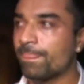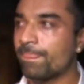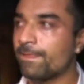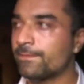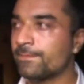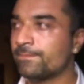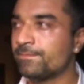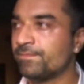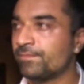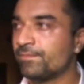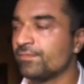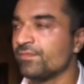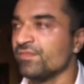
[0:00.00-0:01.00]
आपसे लिफ्ट
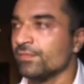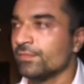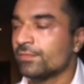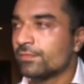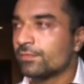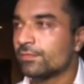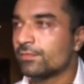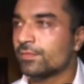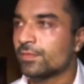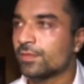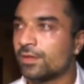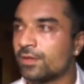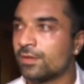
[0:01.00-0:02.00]
में भी उन्होंने कुछ बात कही
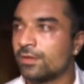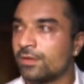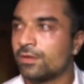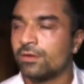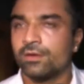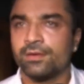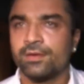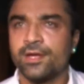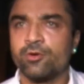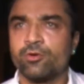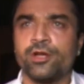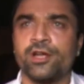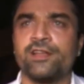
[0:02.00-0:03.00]
कि हाँ नहीं
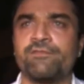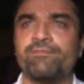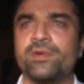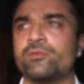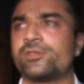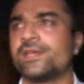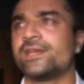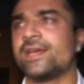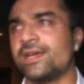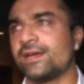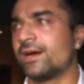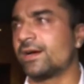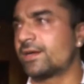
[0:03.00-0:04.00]
उन्होंने लिफ्ट में मुझसे
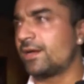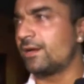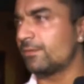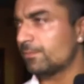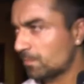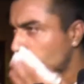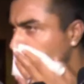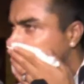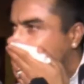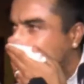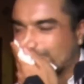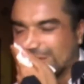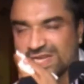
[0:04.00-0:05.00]
यही कहा कि
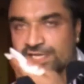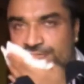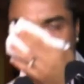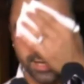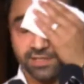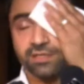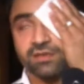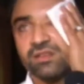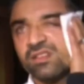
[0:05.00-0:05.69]
एजाज